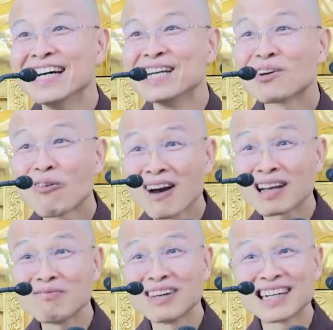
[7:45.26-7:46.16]
你挂
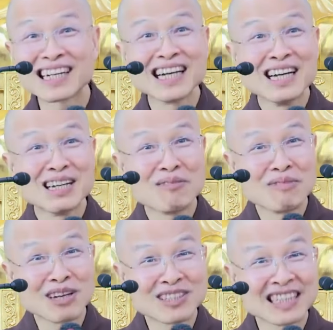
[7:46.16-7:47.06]
了名，你没
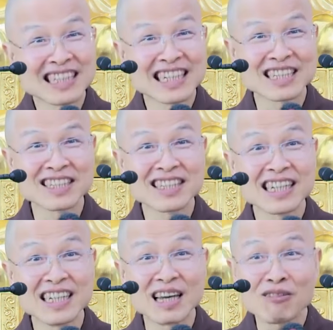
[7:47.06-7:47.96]
有尽那个责
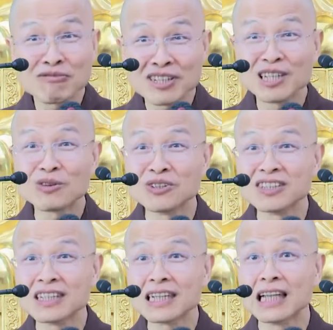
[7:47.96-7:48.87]
任，你要负因果
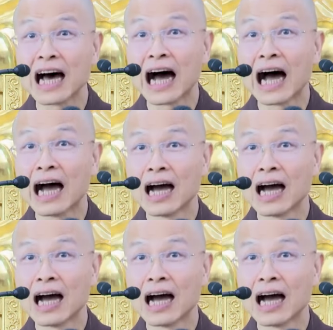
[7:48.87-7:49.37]
责任的。